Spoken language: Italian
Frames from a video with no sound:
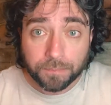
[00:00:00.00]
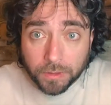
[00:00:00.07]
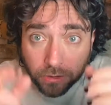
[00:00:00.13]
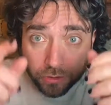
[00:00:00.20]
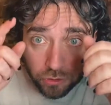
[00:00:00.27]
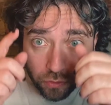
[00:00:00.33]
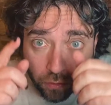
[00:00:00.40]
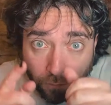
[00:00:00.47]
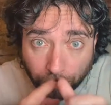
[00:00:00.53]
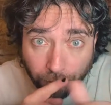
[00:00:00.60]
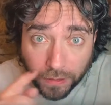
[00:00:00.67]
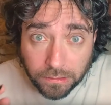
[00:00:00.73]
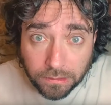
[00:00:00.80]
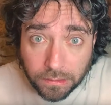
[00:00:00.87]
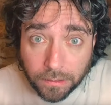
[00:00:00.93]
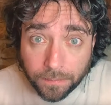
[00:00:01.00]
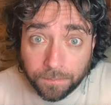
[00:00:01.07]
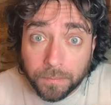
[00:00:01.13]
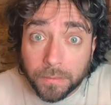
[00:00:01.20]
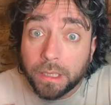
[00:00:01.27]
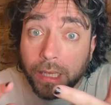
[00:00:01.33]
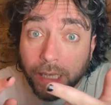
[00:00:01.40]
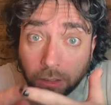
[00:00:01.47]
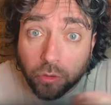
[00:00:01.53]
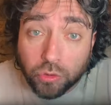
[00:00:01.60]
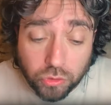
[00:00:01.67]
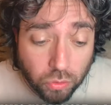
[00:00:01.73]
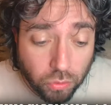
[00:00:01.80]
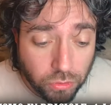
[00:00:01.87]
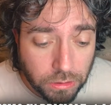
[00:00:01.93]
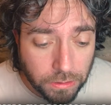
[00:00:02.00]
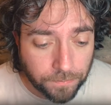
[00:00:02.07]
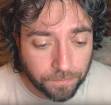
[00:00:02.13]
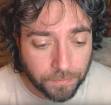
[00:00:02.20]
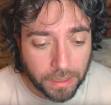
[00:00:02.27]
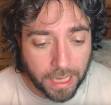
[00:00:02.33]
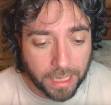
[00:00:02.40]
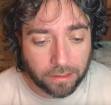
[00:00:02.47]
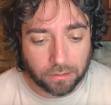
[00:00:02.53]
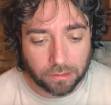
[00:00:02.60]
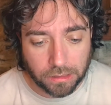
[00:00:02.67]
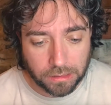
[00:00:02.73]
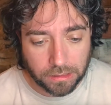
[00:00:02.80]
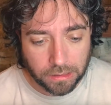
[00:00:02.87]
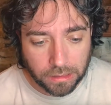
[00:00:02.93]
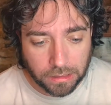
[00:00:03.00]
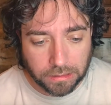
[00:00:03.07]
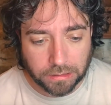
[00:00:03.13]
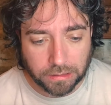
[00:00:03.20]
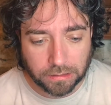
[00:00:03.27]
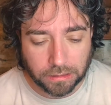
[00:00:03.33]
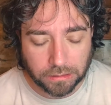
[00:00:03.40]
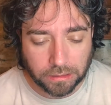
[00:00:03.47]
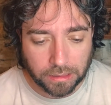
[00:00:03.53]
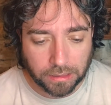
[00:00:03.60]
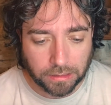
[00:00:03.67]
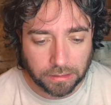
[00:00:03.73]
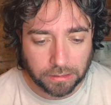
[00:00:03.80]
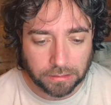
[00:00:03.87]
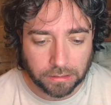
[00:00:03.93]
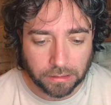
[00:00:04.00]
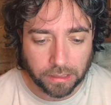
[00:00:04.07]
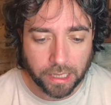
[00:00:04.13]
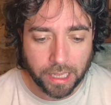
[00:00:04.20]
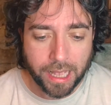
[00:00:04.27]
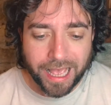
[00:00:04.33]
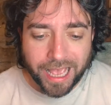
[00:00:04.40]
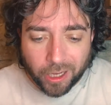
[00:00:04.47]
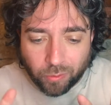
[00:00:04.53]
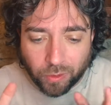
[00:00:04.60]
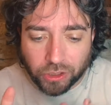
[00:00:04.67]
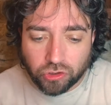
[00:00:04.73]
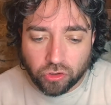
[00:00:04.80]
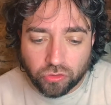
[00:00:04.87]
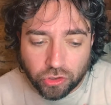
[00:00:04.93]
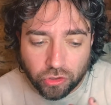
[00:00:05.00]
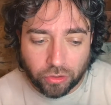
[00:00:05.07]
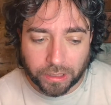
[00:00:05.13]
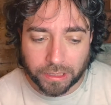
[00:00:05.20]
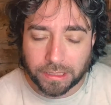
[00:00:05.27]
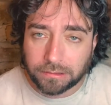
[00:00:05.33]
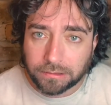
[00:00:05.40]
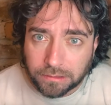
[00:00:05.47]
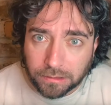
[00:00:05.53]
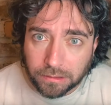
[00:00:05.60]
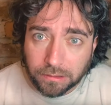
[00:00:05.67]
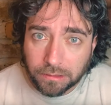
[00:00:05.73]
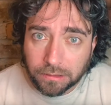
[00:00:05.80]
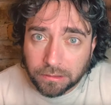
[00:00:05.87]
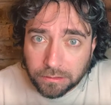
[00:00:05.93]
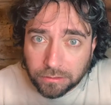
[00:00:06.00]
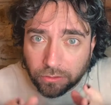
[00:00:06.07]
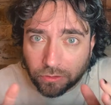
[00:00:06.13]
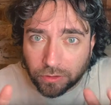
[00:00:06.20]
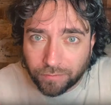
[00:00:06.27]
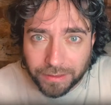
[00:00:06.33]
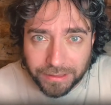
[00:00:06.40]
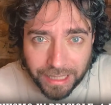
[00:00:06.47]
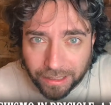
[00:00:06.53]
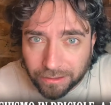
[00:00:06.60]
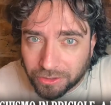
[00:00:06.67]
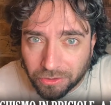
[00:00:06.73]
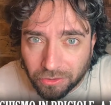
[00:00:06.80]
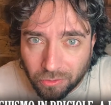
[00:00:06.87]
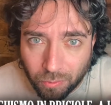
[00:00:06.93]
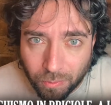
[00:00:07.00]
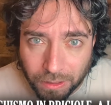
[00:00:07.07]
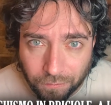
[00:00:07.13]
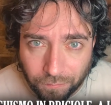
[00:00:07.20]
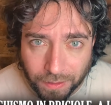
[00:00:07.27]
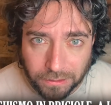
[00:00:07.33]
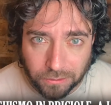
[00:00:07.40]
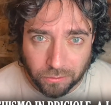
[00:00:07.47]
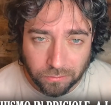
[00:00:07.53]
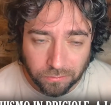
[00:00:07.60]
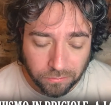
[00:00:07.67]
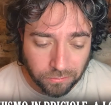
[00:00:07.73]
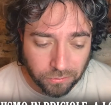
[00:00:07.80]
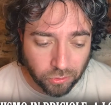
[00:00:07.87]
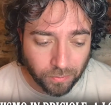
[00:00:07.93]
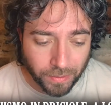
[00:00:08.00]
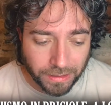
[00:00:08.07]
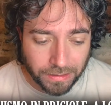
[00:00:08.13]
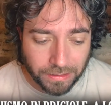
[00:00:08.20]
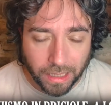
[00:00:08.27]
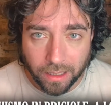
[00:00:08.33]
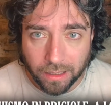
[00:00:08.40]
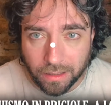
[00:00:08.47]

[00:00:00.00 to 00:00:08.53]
Sconfitti e costosi, eccoli i sindaci leghisti. E quei giorni orrenti sono diventati un manifesto di umanità.